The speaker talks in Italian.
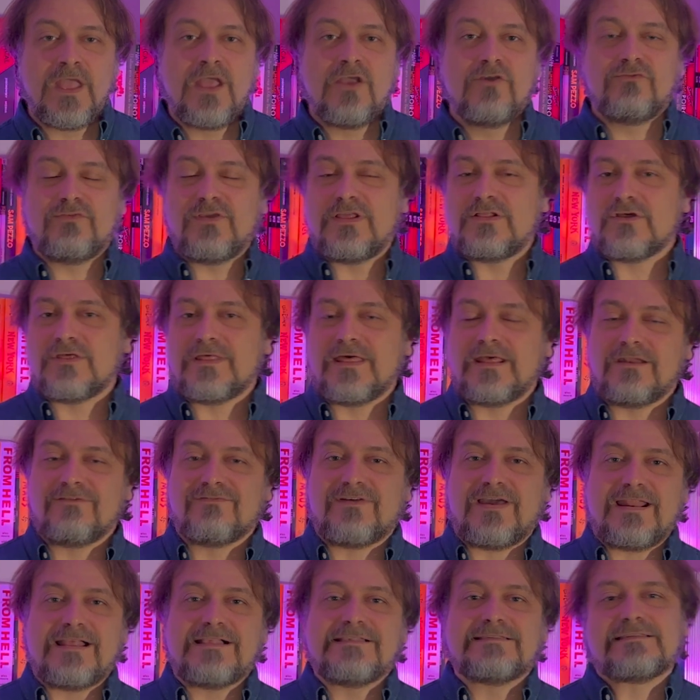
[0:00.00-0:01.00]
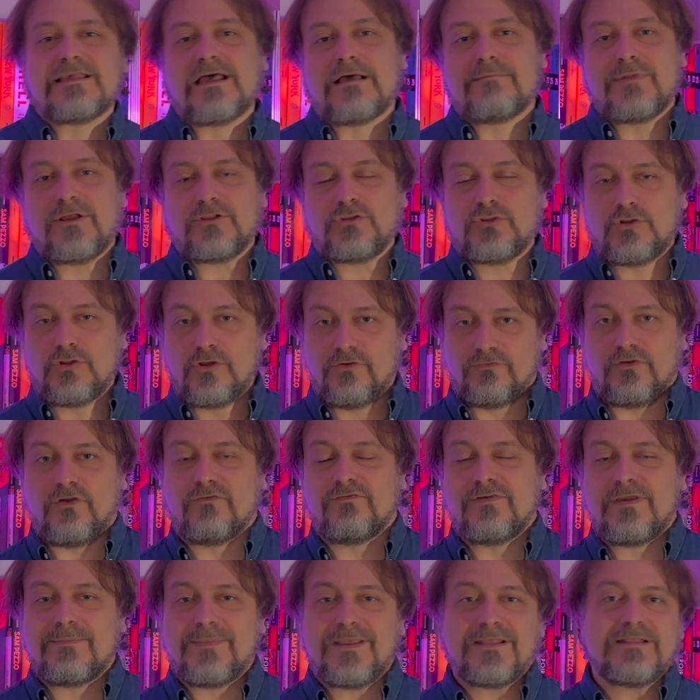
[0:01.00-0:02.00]
fino ad arrivare al sabato dove
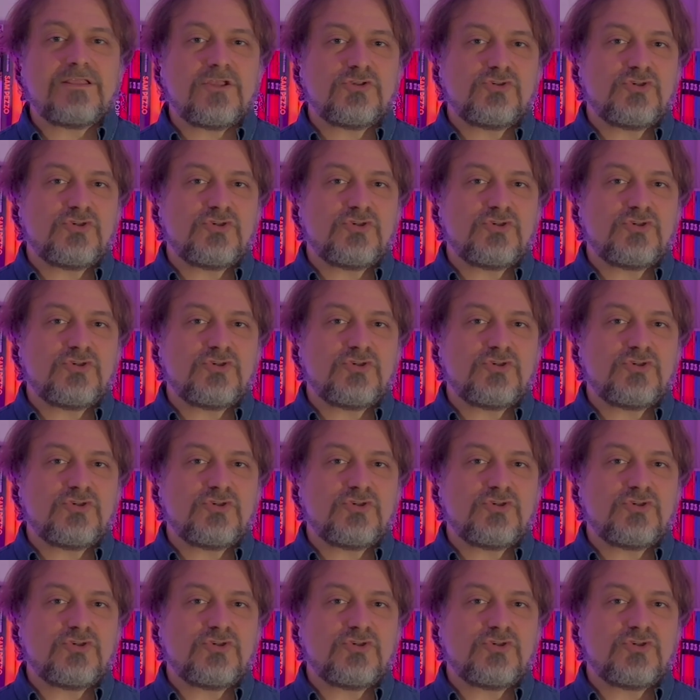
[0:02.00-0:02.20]
ovviamente